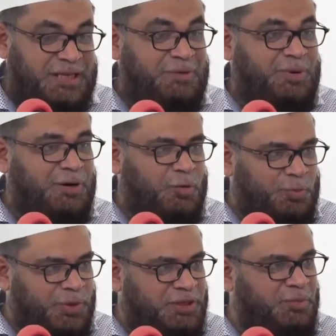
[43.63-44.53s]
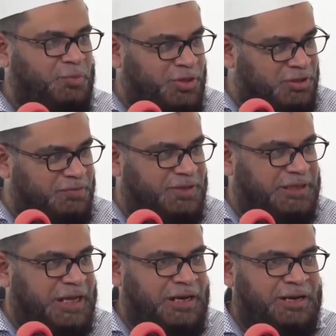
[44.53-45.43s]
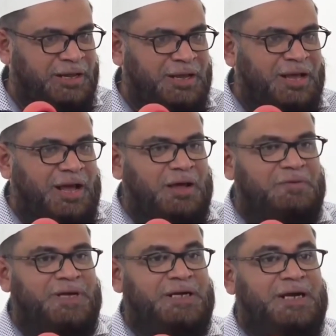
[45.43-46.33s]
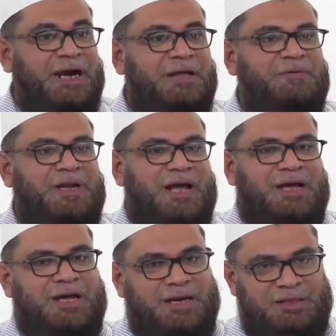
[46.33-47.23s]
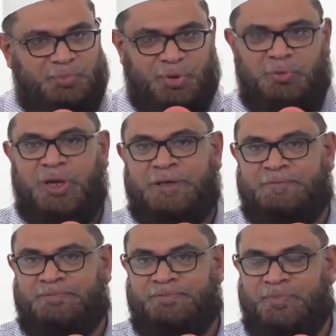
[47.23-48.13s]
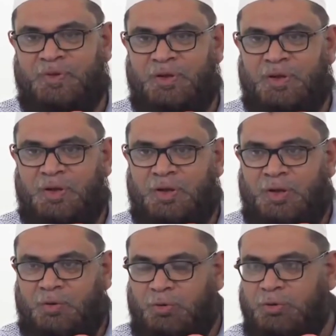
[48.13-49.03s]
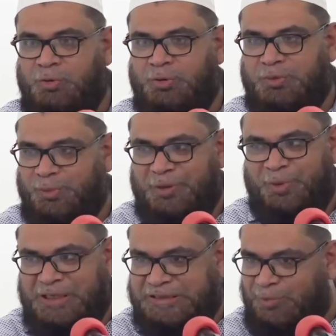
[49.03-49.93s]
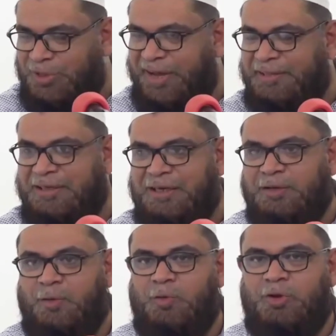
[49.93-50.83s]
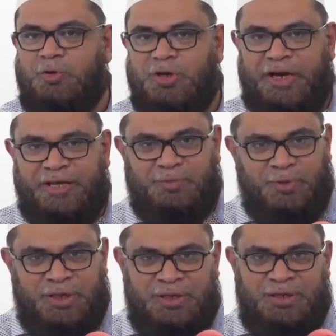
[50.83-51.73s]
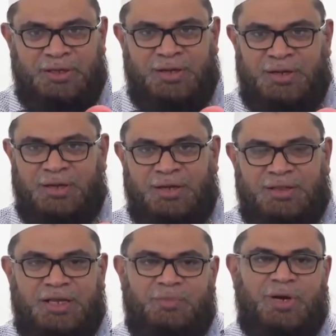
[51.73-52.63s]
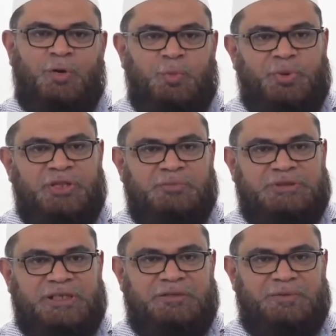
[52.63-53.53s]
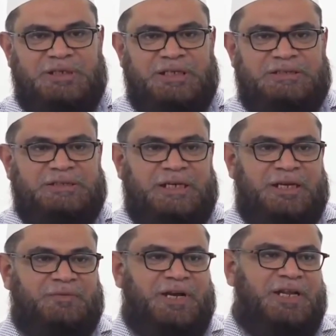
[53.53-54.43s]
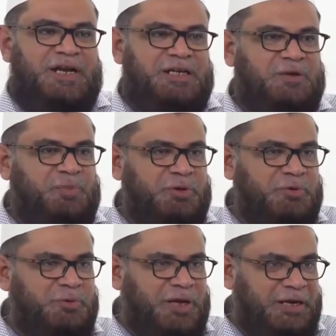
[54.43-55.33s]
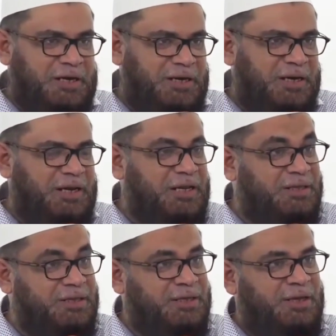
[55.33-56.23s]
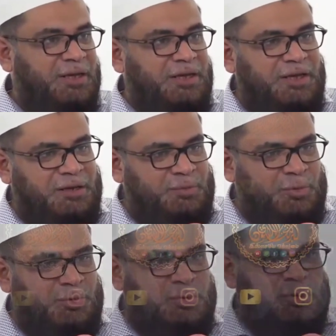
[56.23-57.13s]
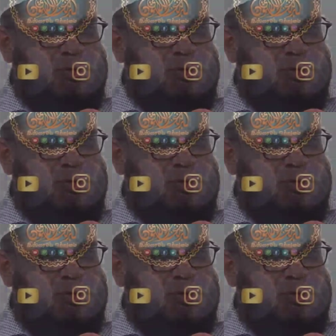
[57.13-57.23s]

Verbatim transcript: திருமண ஒப்பந்தம் முடிந்துவிட்டால் அவர் கணவனாக கருதப்படுவார் ஒரு நம்முடைய சமுதாயத்தில் இருக்கக்கூடிய ஒரு நடைமுறை திருமண ஒப்பந்தம் செய்துவிட்டு சிலர் வெளிநாட்டுக்கு போய் விடுவார்கள் அல்லது இன்னும் ஒரு